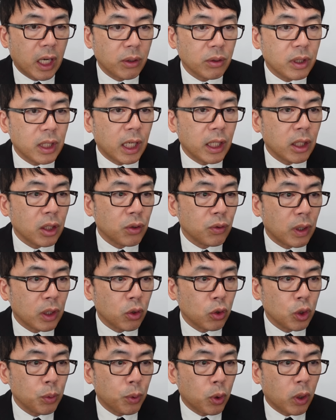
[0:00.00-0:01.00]
ウクライナ軍は
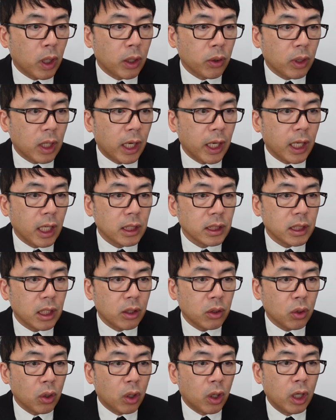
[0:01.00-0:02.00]
ドニプロ川の海岸
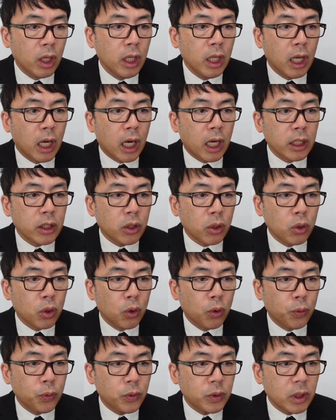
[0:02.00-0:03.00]
線と、
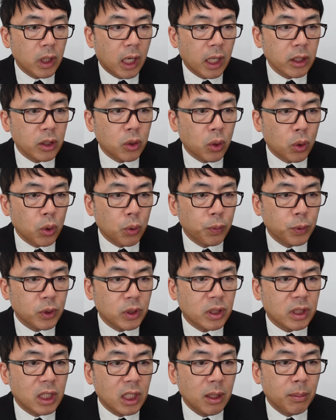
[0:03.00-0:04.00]
アントノフ、
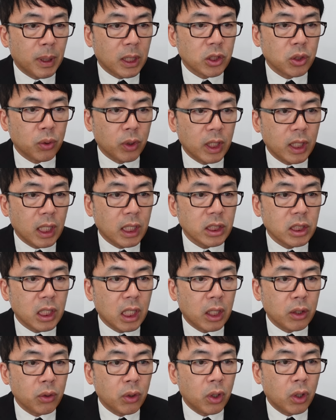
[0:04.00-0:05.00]
アントノフスキー橋の東
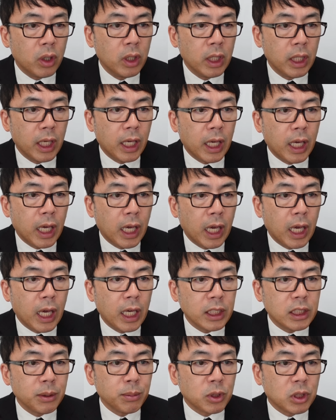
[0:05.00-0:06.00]
岸の、
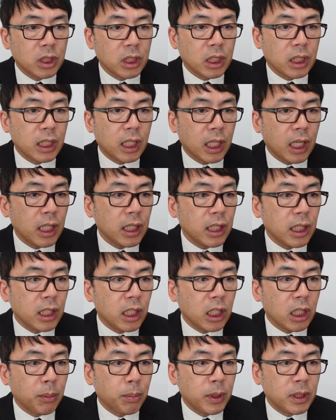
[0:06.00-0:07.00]
えー、一部地域で限定
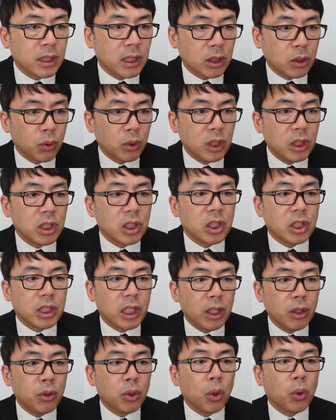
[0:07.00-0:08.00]
的なプレゼンスを維持し
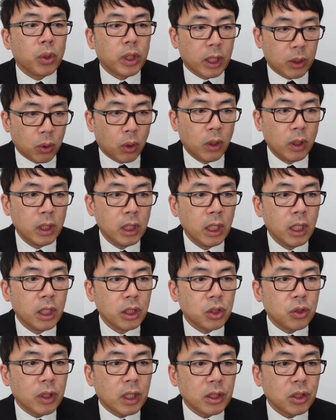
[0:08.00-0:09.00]
ているようだと。
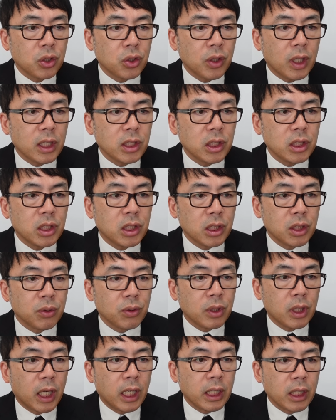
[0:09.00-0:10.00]
10月18日に
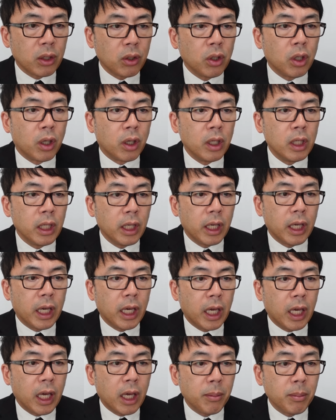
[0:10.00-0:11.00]
ウクライナの、
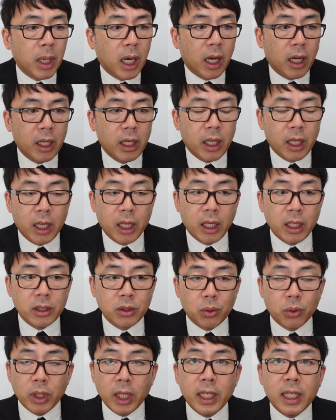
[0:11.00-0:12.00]
えー、まあ、えー、そのね、